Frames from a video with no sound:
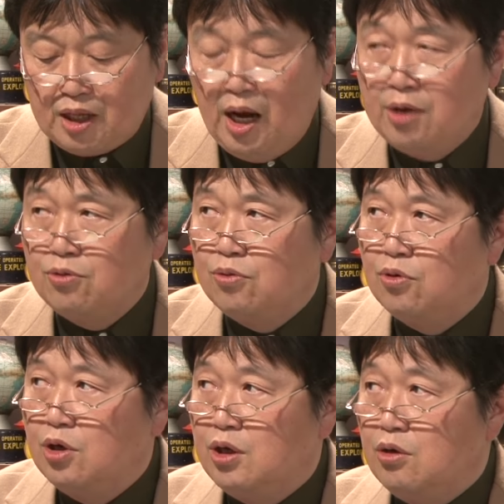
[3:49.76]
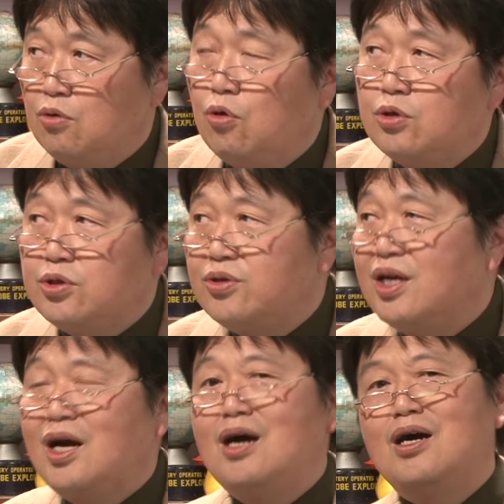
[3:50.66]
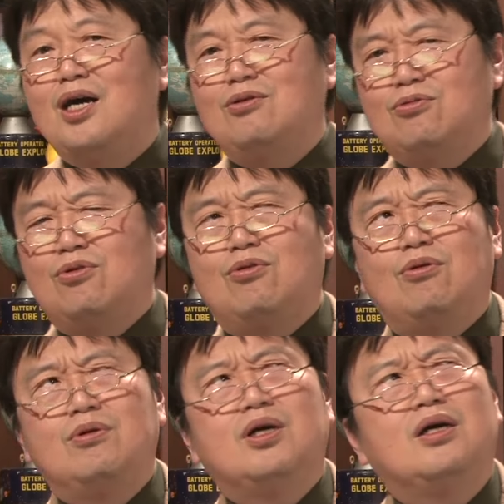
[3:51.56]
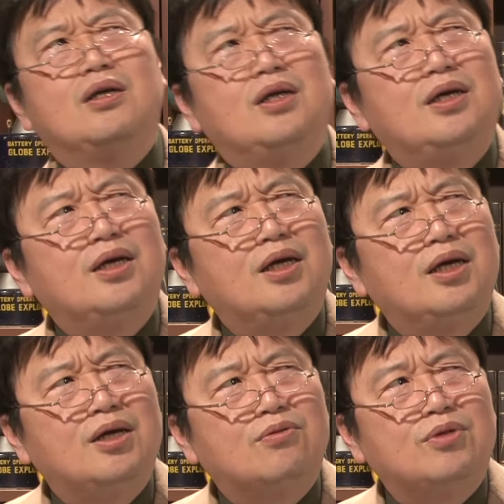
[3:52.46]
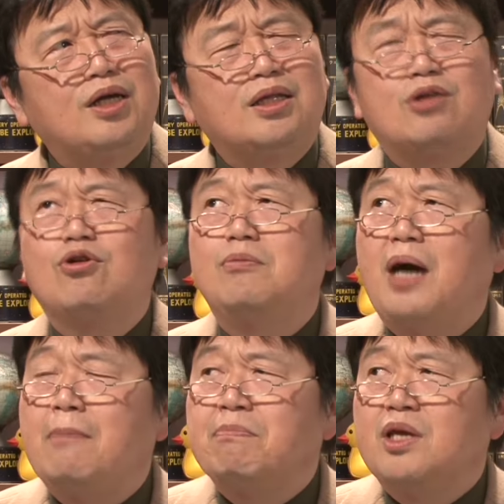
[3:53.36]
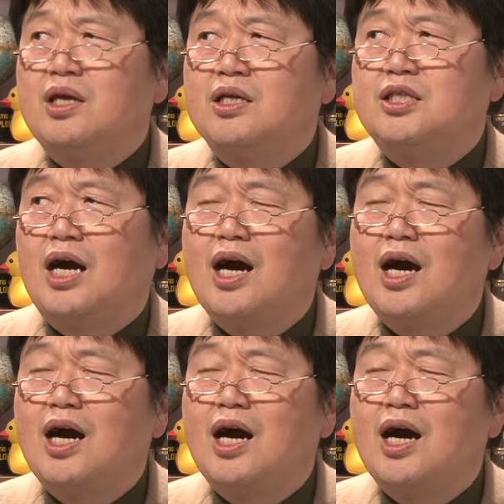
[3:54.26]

あの構造で考えると,、えーとね、例えば社